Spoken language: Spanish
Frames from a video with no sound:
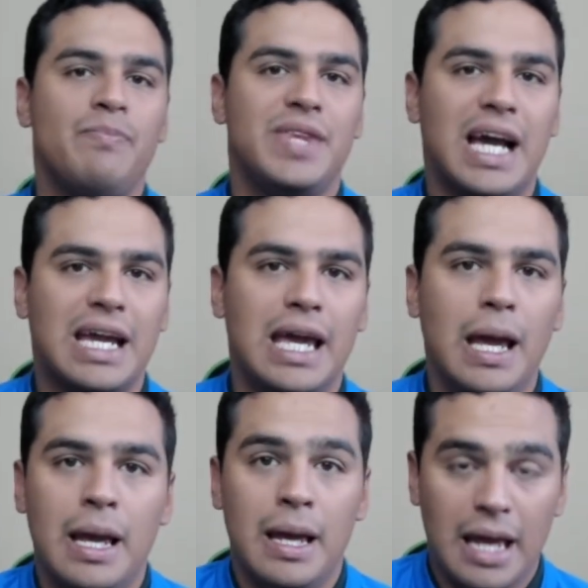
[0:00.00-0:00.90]
ya
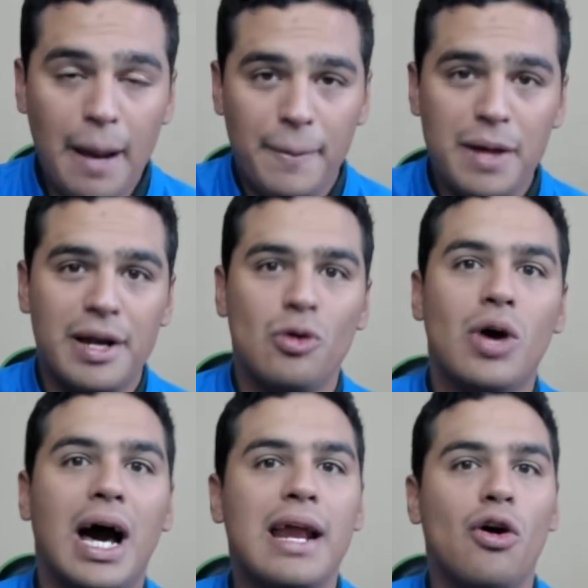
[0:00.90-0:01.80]
que en primer
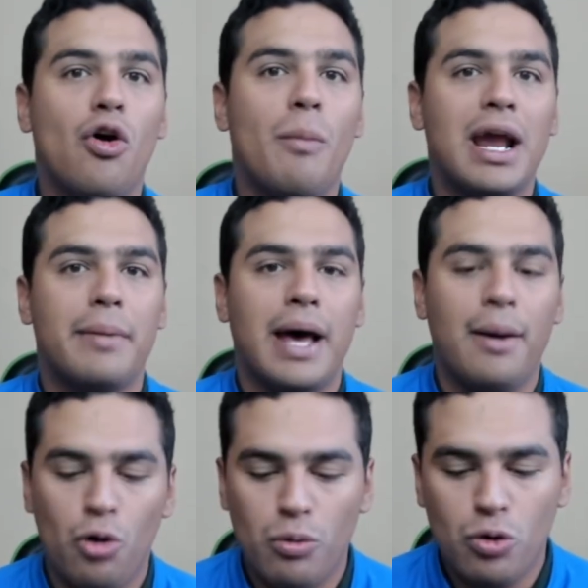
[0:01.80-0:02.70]
lugar, Omar
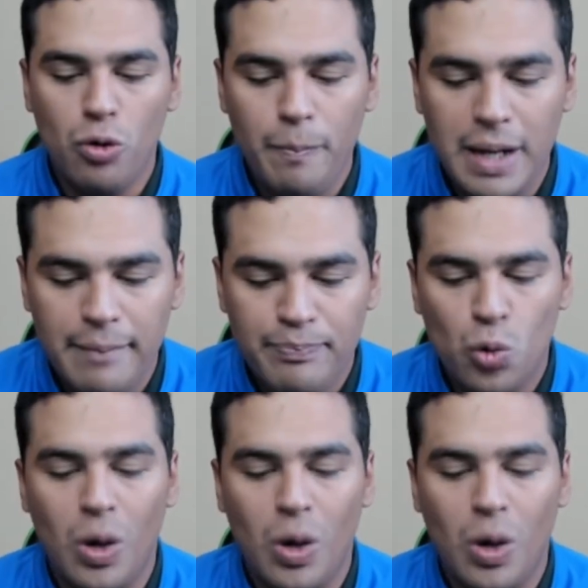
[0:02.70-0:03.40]
Bravo cumple